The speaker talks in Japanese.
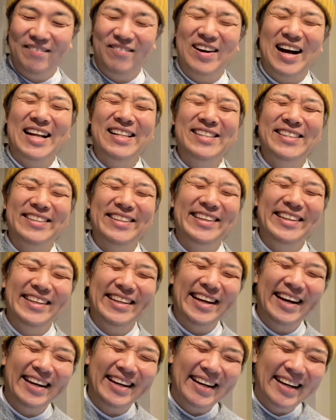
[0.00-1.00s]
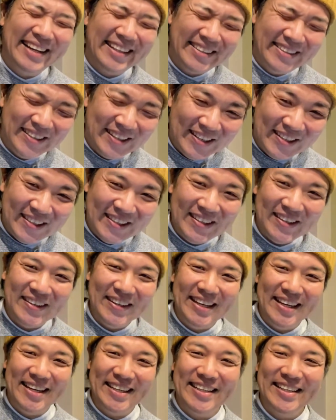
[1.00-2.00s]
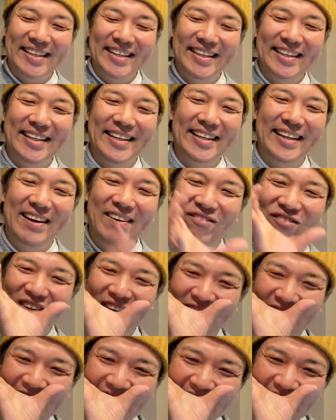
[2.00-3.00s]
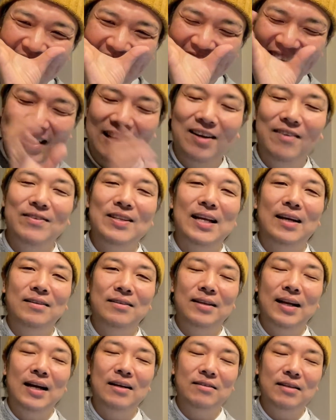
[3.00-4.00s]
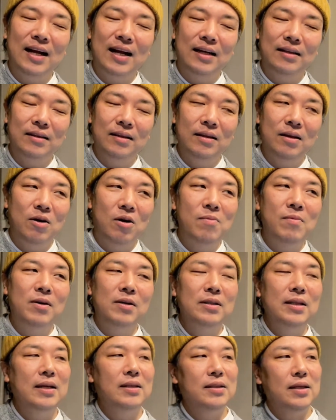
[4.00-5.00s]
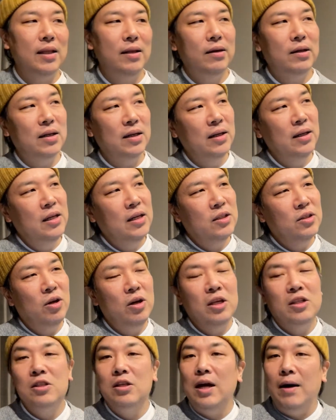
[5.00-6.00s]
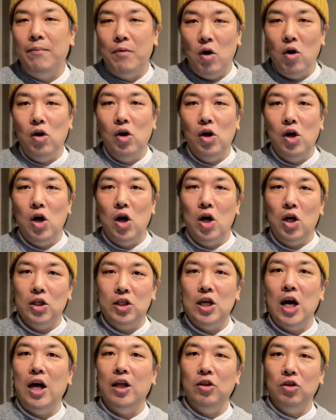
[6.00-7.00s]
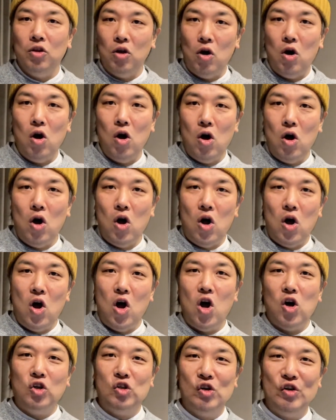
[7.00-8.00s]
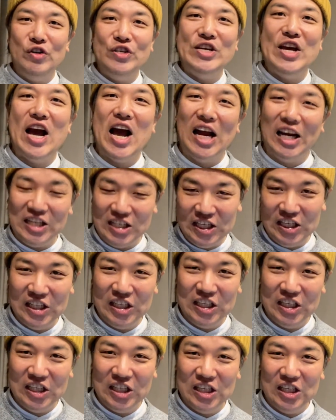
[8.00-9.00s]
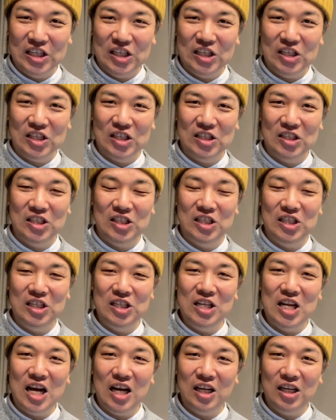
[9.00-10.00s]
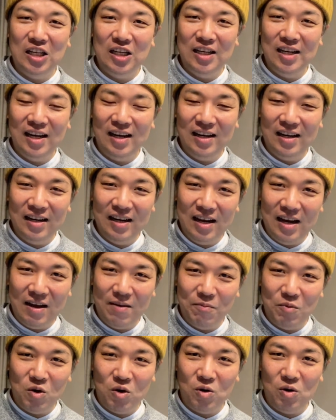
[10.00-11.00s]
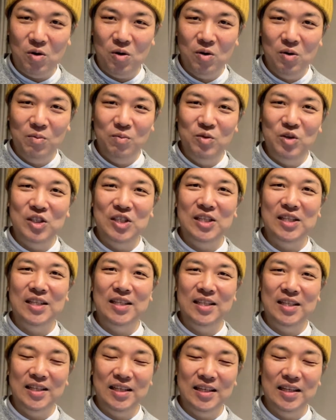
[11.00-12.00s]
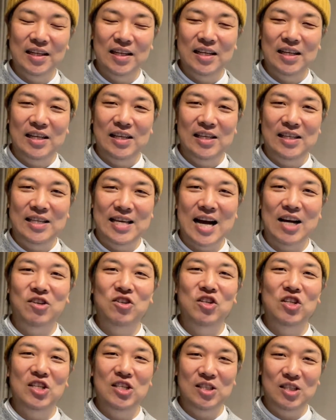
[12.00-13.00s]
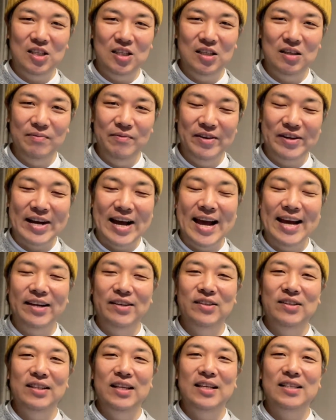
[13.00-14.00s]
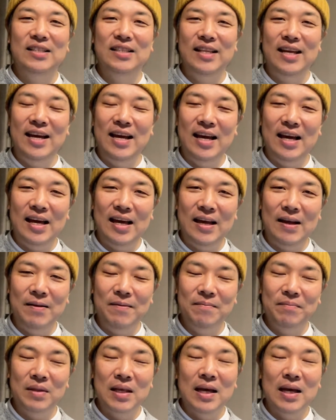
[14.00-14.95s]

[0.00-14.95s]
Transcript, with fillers: もう暑い中、ちょっとね、やっぱカーって飲みたくなるなって思うんですけど、それすらも、ちゃんとクリアにしながら、もう無事に100日迎えるんですね。